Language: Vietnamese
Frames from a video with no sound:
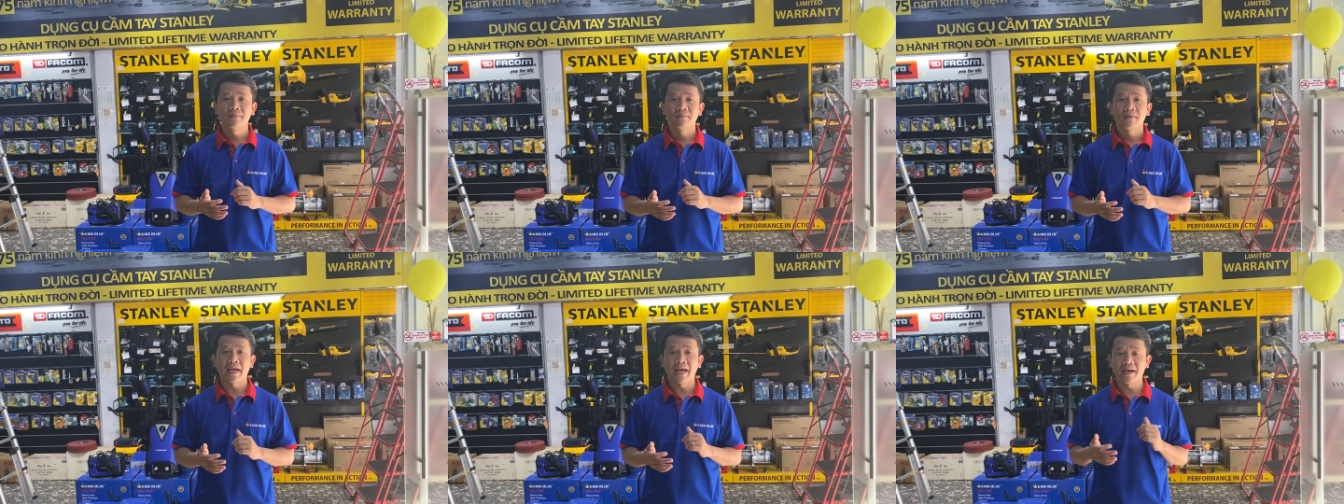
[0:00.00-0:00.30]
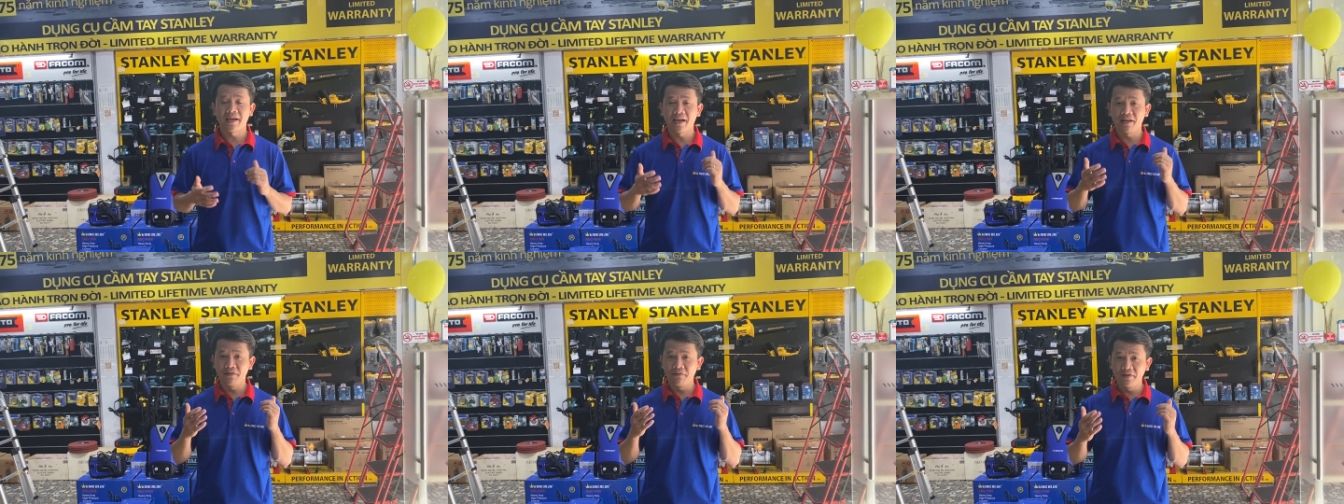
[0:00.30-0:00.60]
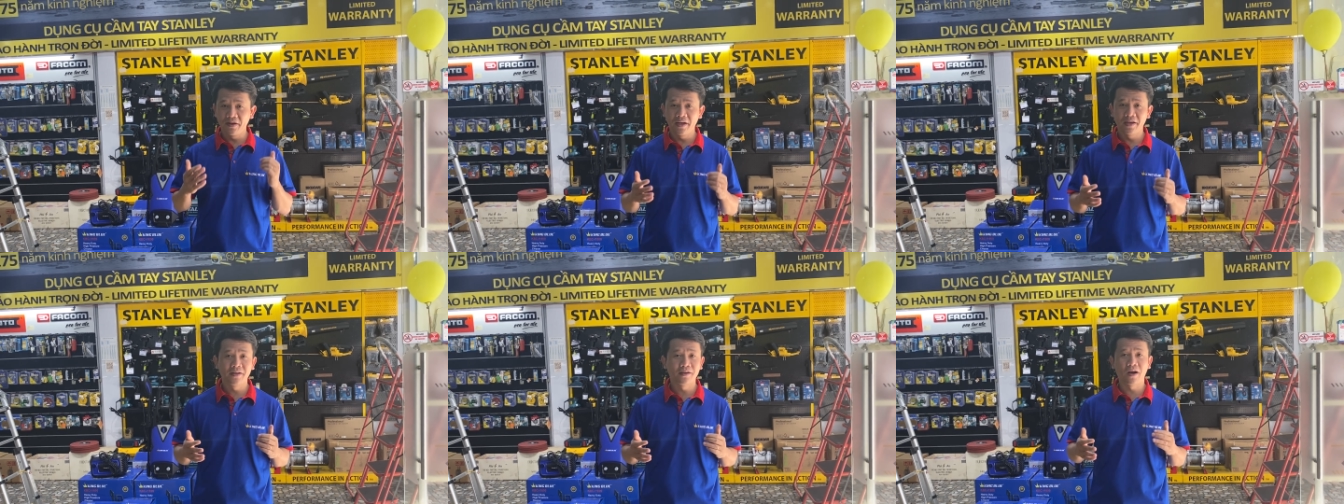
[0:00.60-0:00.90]
hạn thành
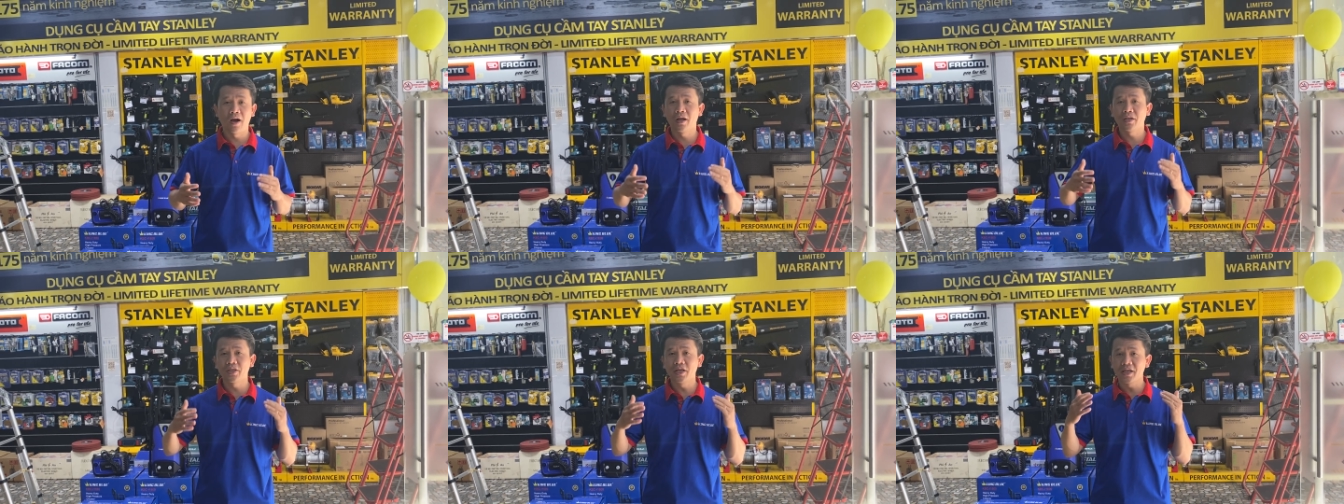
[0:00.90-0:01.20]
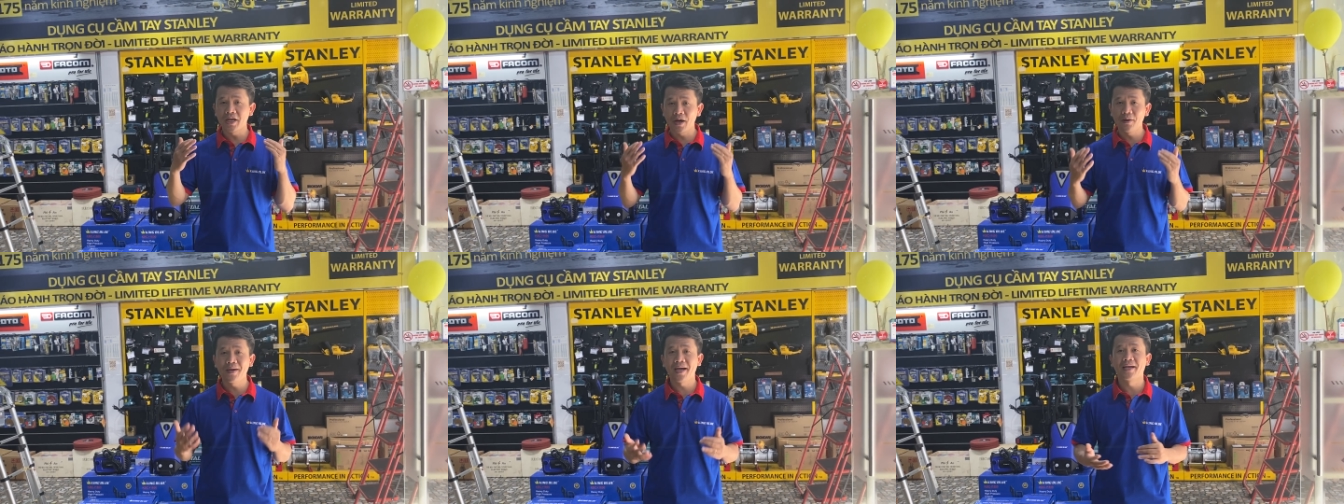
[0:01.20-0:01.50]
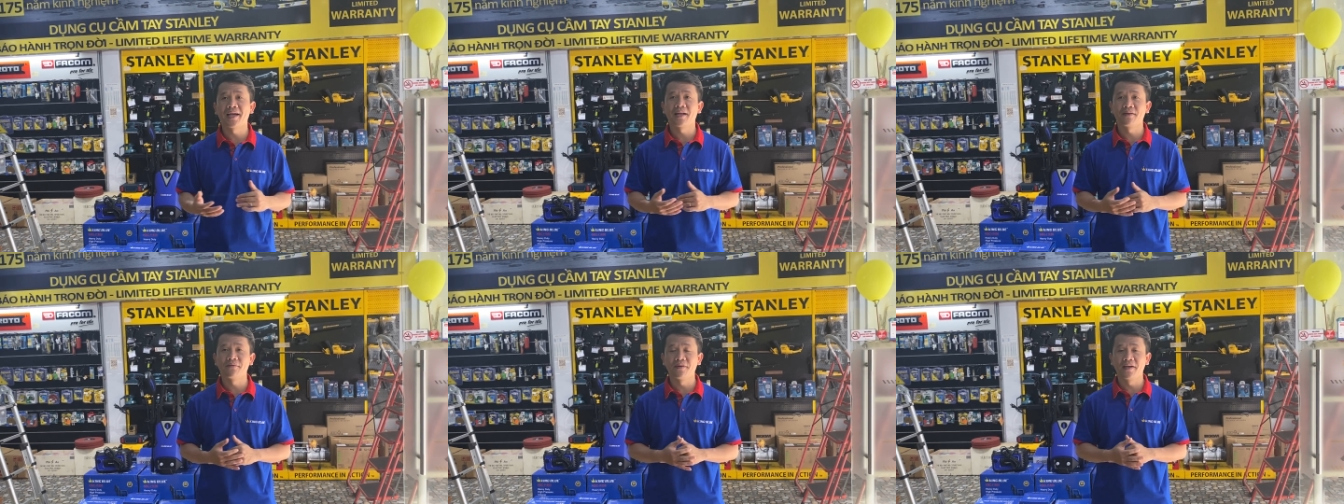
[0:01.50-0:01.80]
viên có chiết khấu
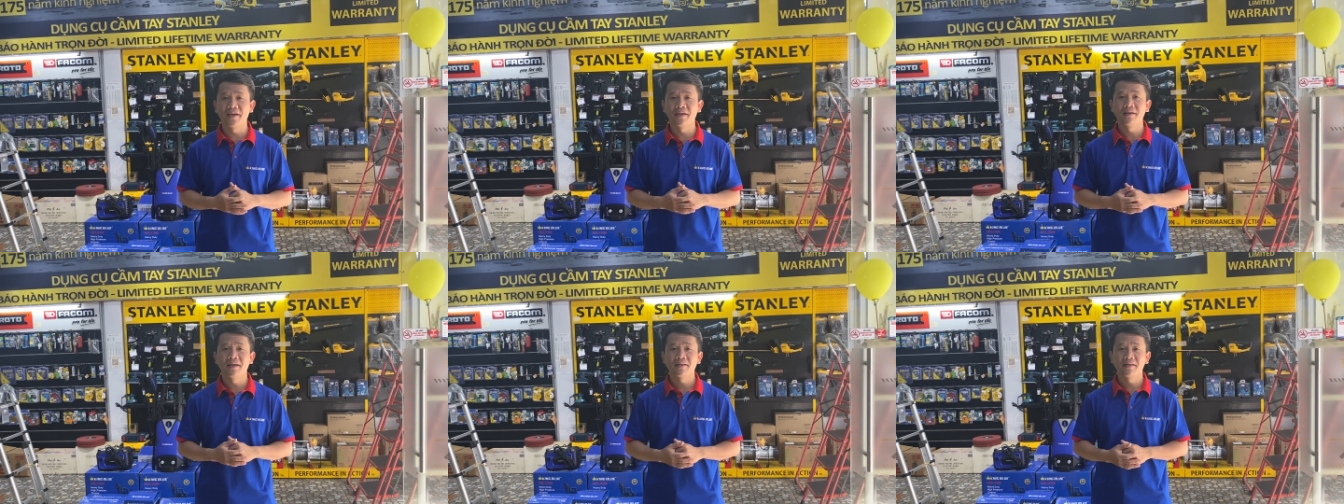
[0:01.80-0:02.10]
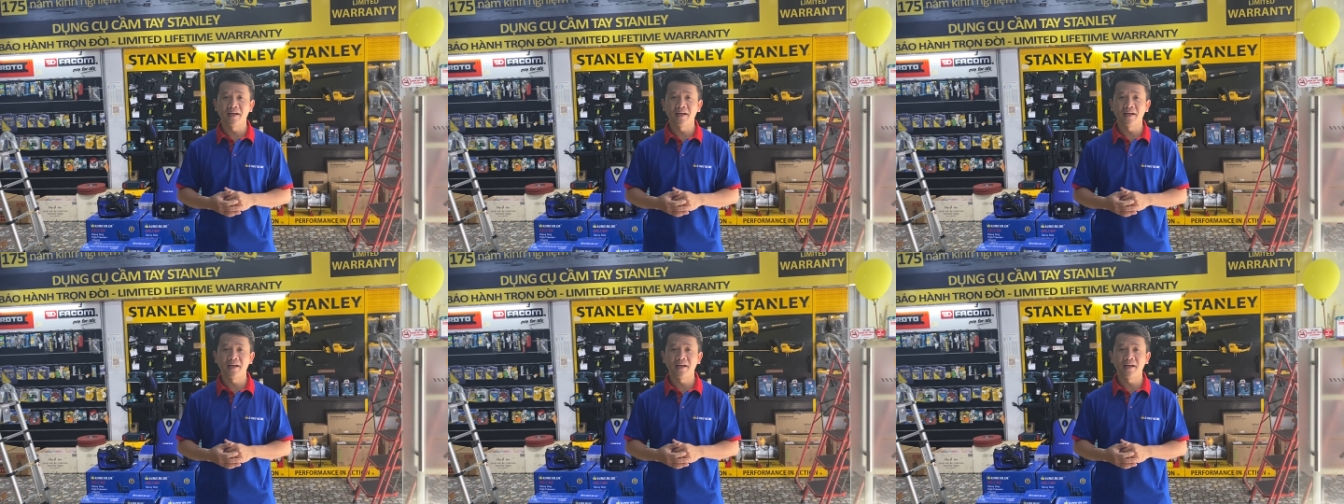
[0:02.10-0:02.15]
hạn thành viên